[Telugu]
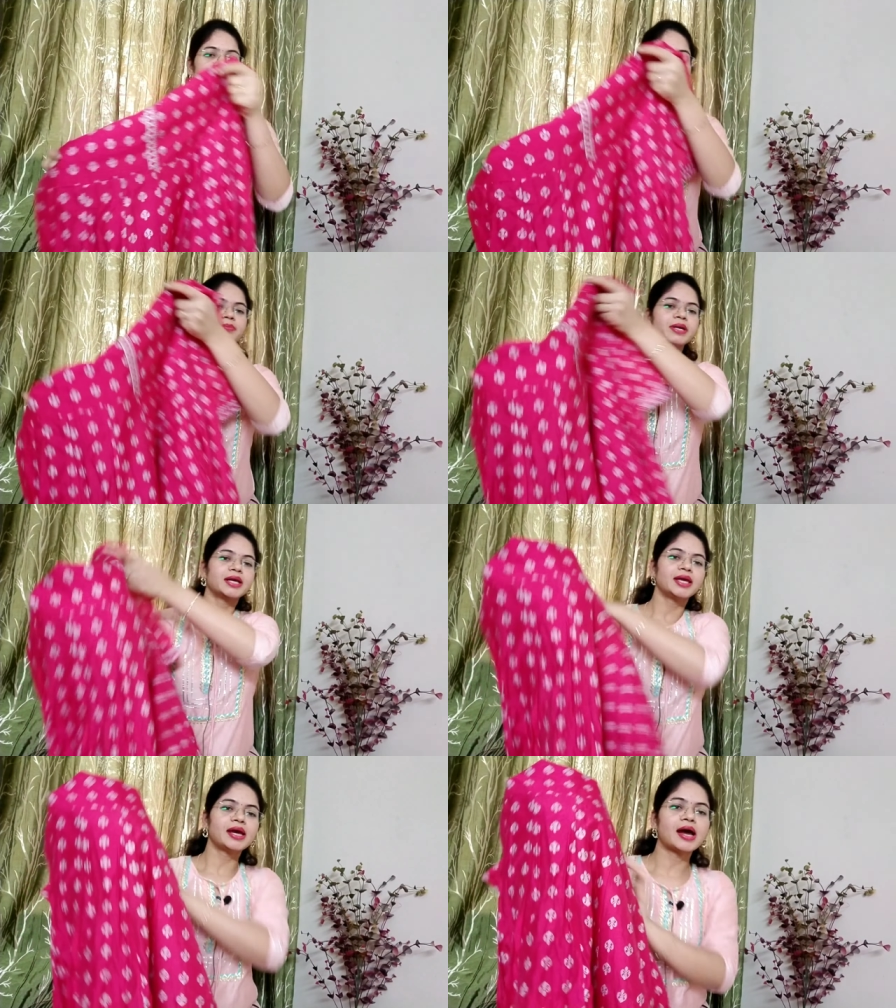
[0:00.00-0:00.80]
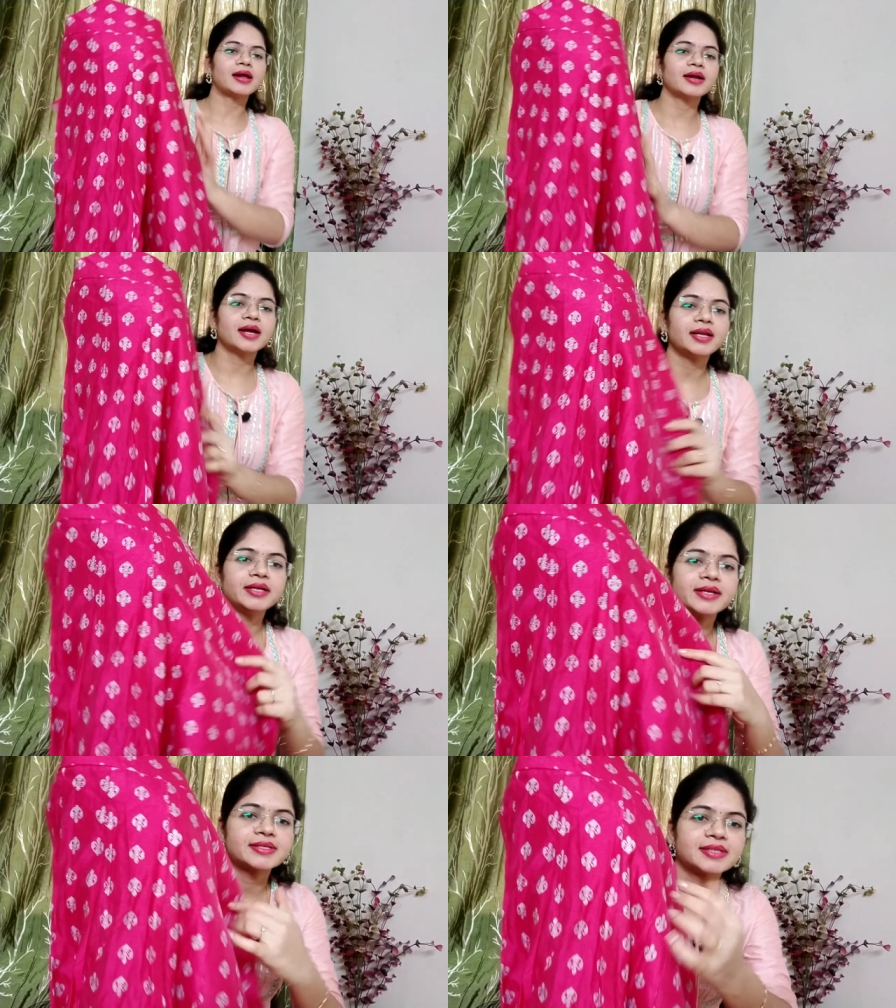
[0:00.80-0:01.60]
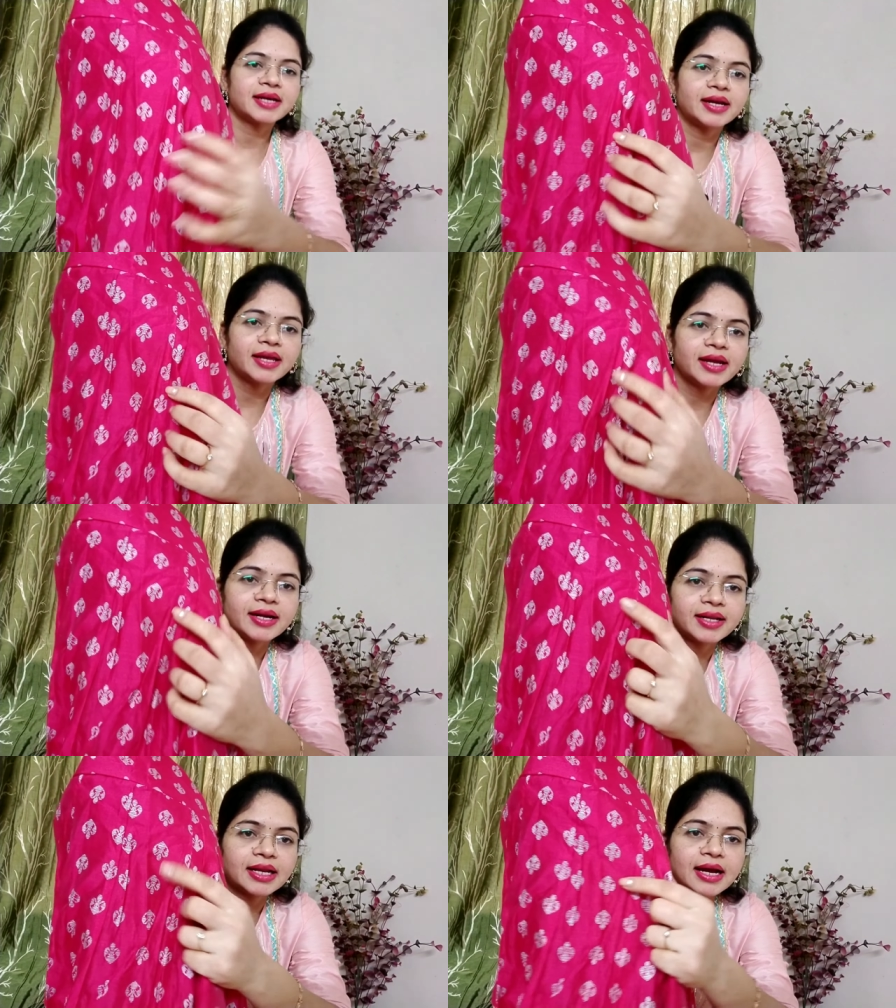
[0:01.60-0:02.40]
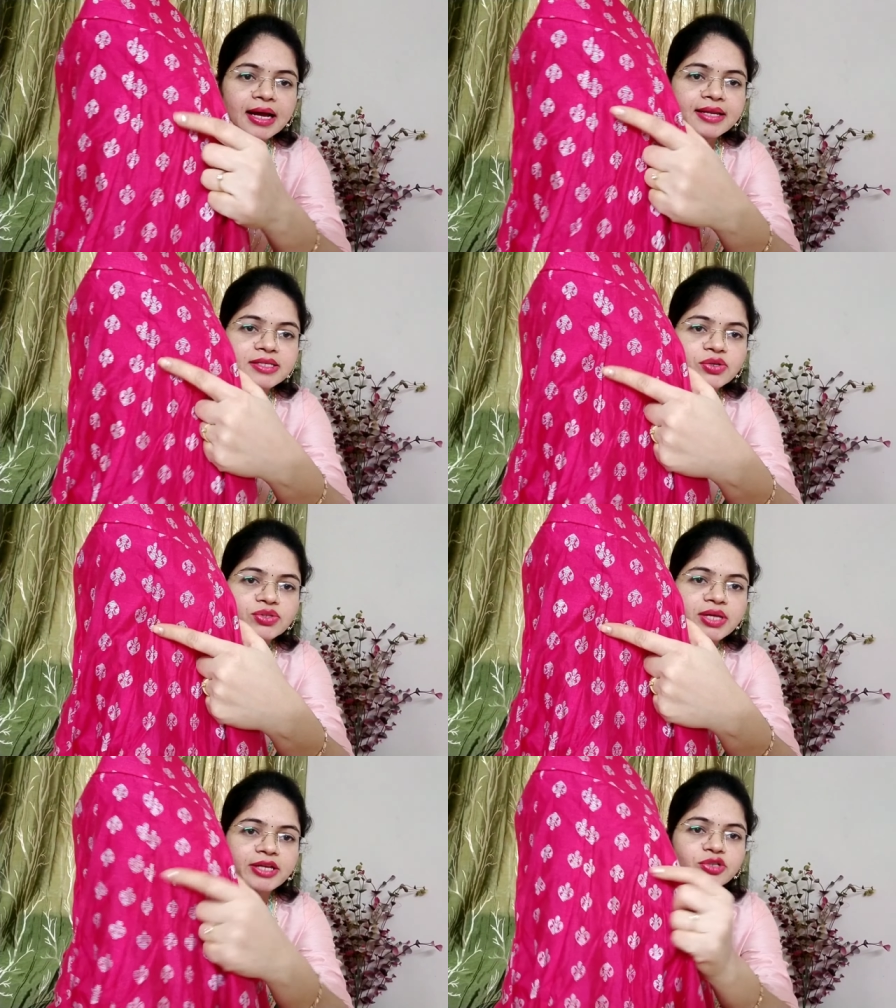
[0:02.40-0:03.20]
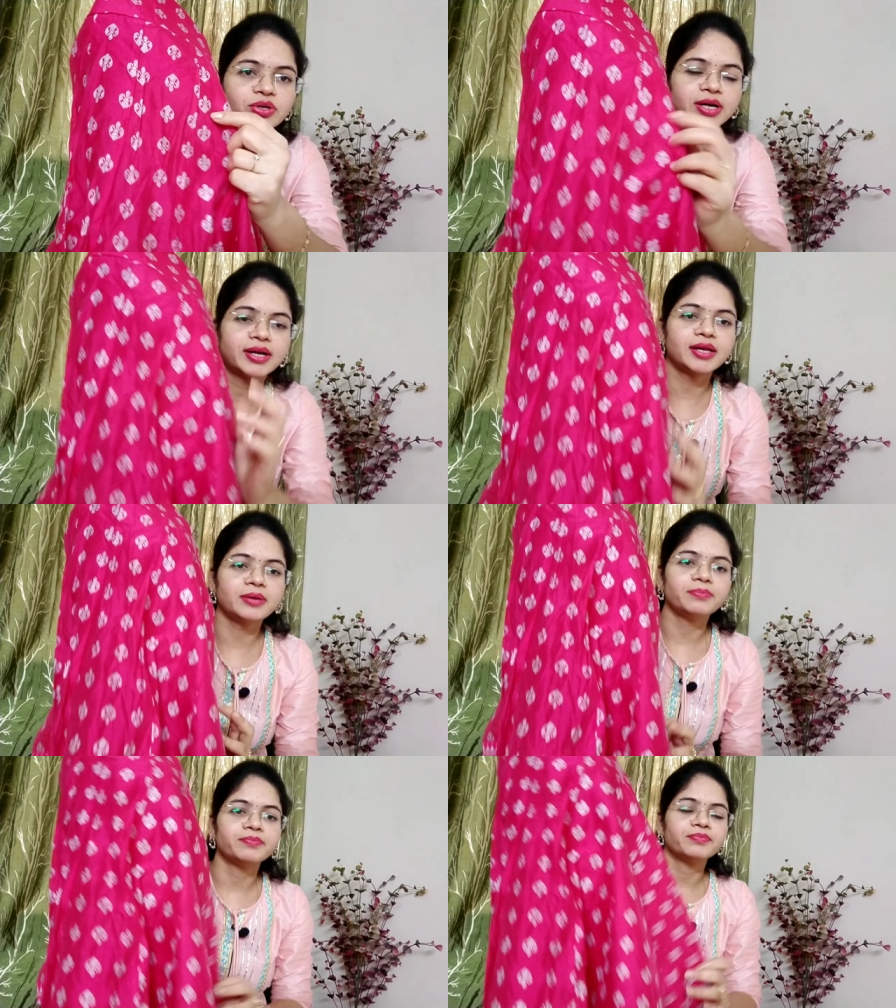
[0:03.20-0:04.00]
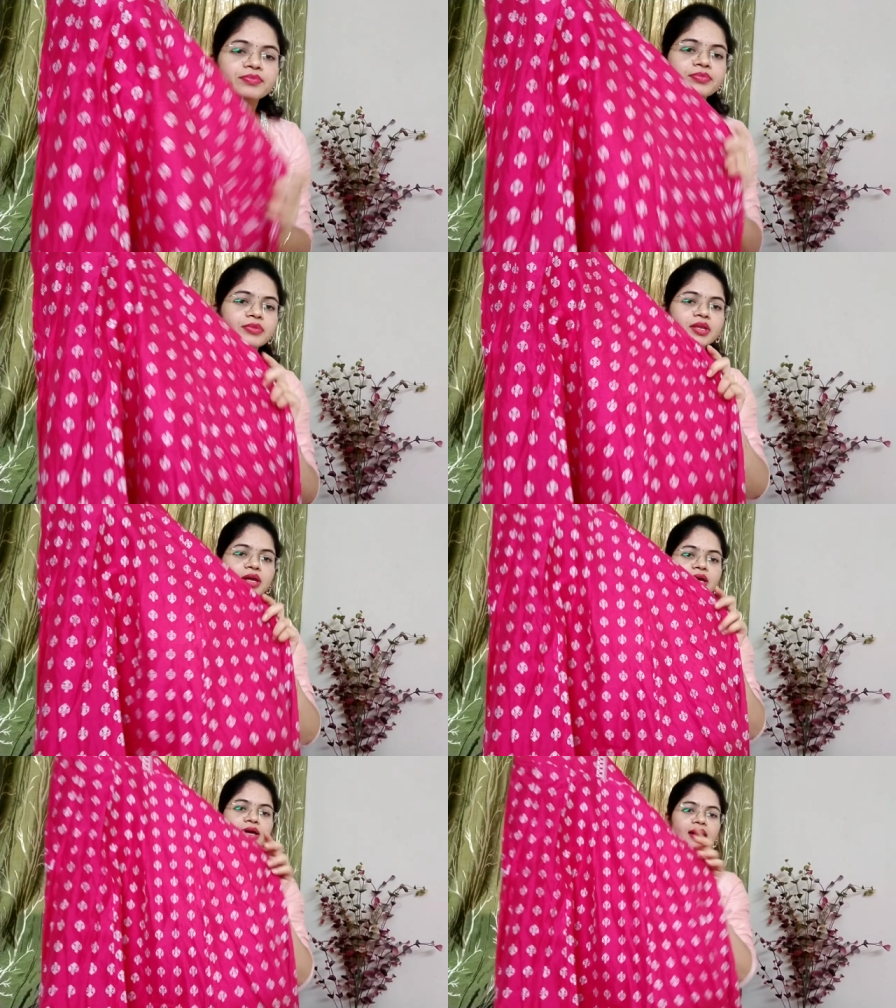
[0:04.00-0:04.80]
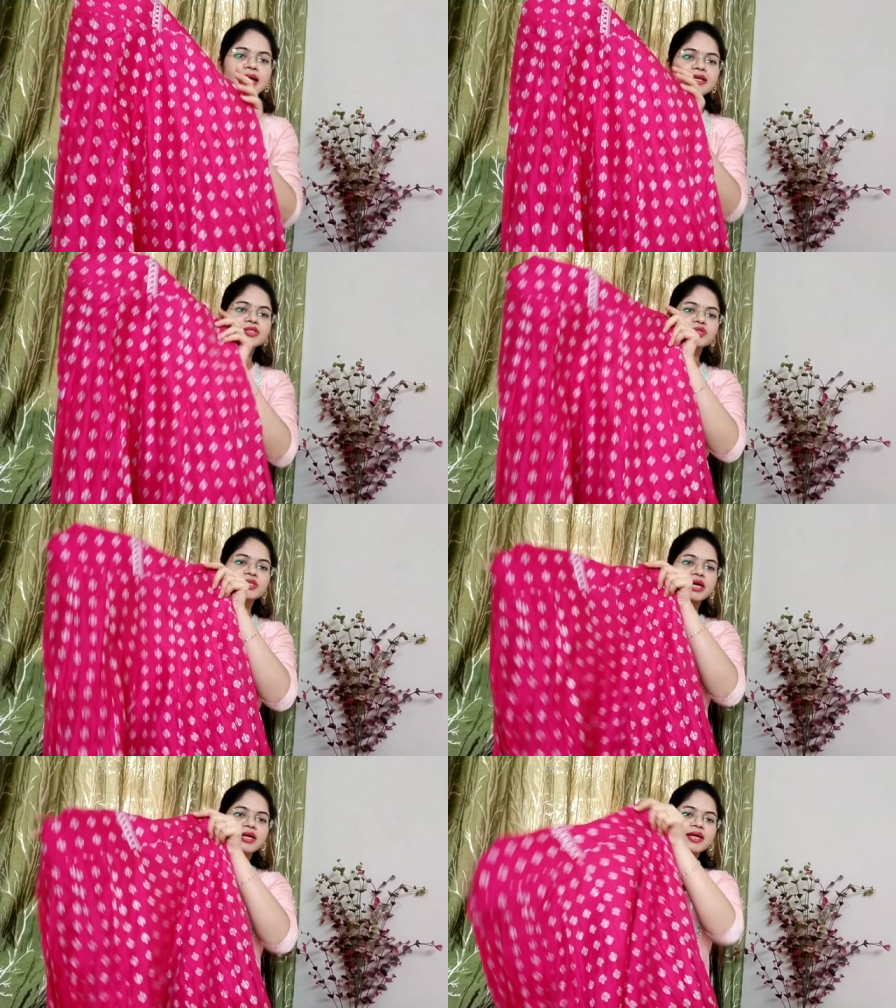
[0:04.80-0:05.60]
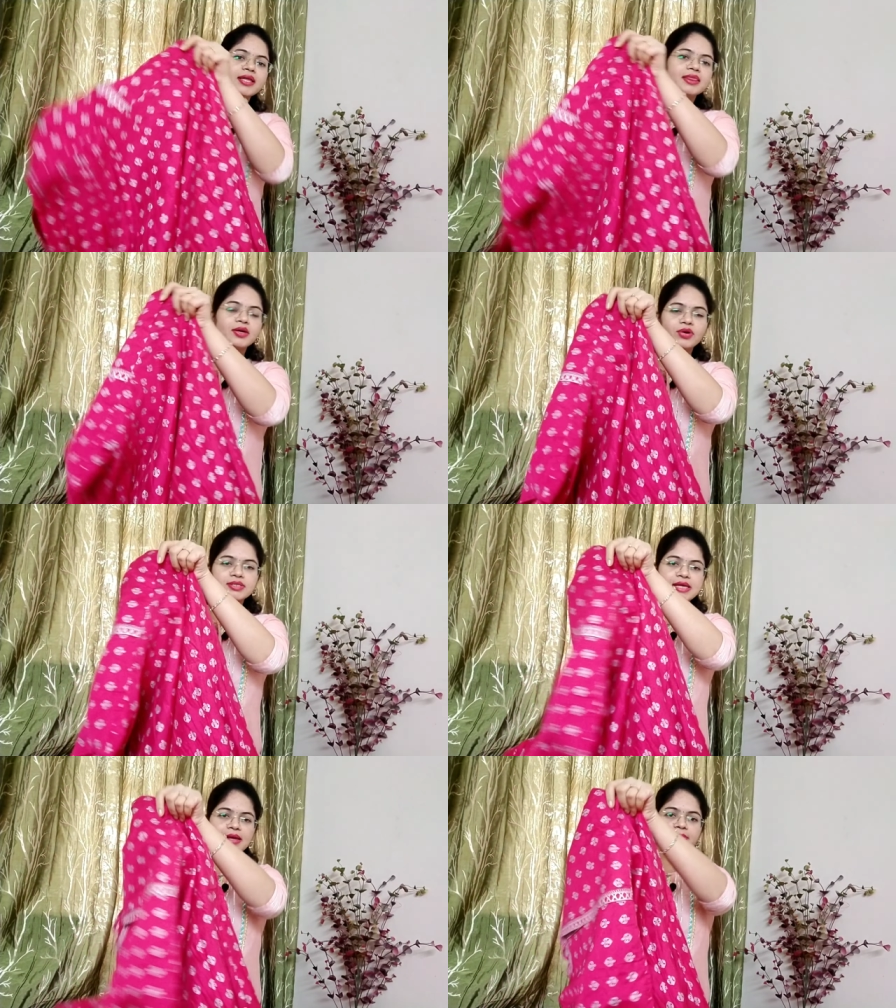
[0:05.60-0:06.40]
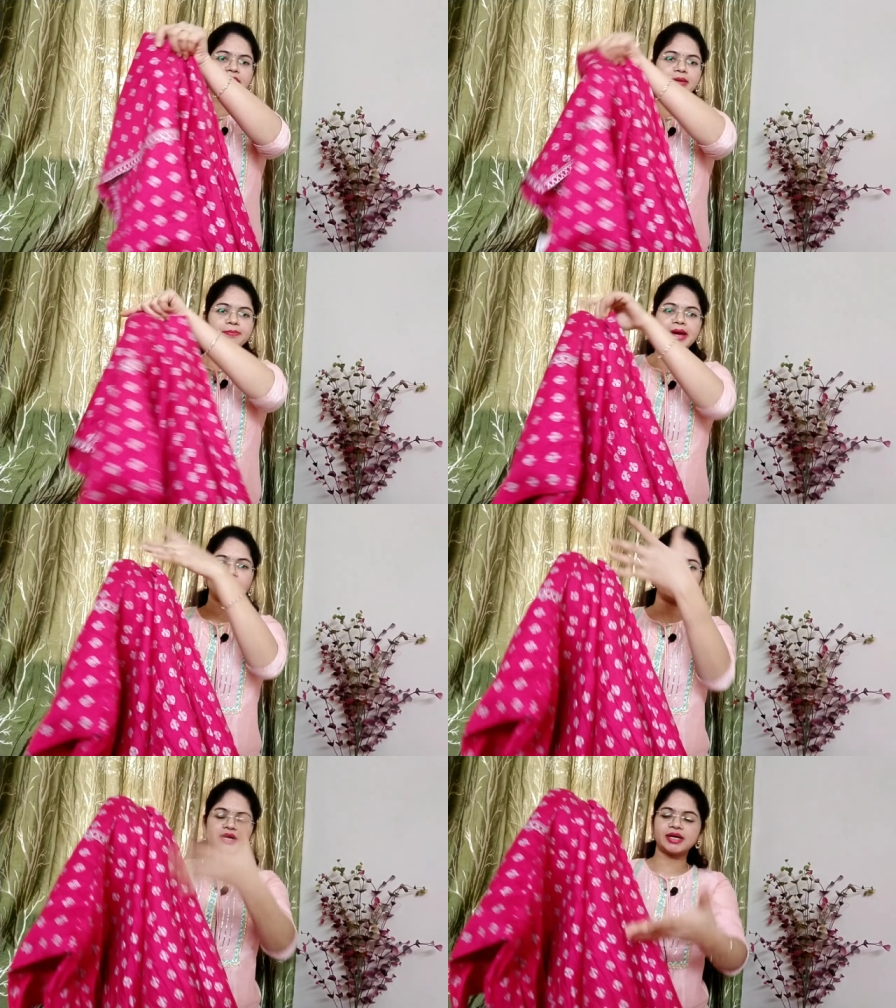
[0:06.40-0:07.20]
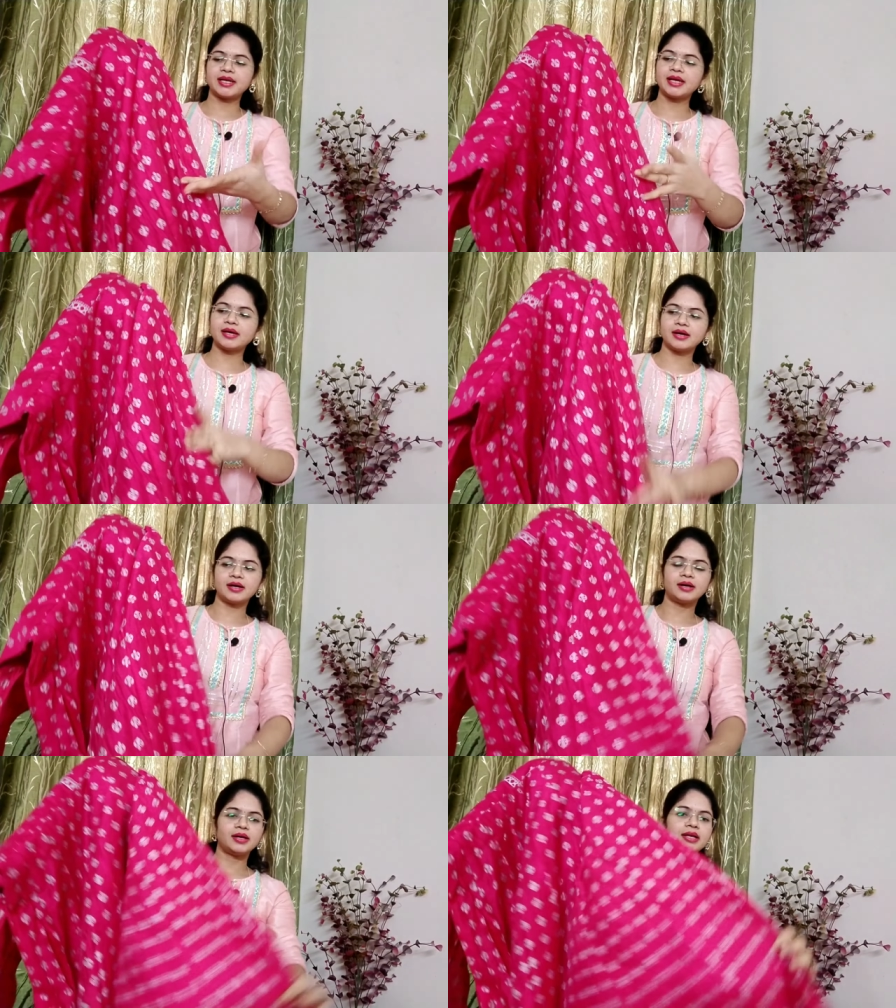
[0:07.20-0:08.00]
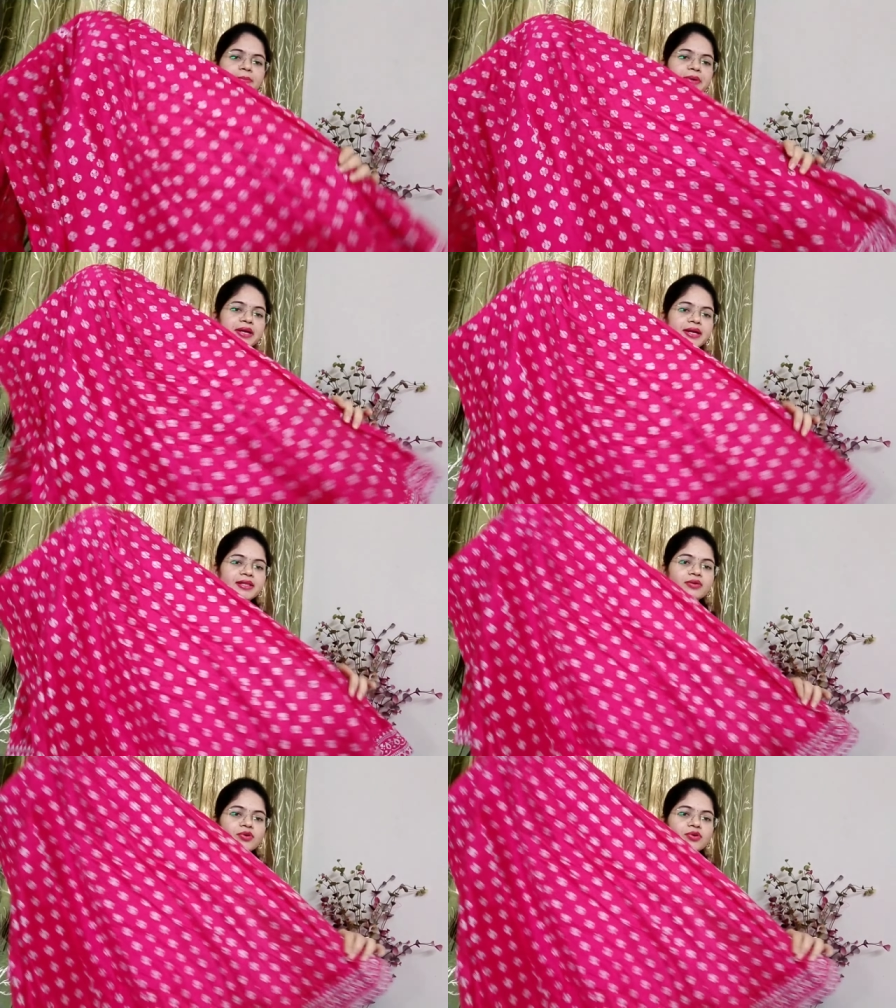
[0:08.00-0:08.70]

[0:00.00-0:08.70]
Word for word: వచ్చేసి మనకి అనార్కలి డ్రెస్ అండి అంటే ఇలా కలీస్ వస్తాయి చూడండి కలీస్ వస్తాయి కింద కూడా సేమ్ మనకి పైన ఉన్నట్టే ఇలా ప్రింట్ అయితే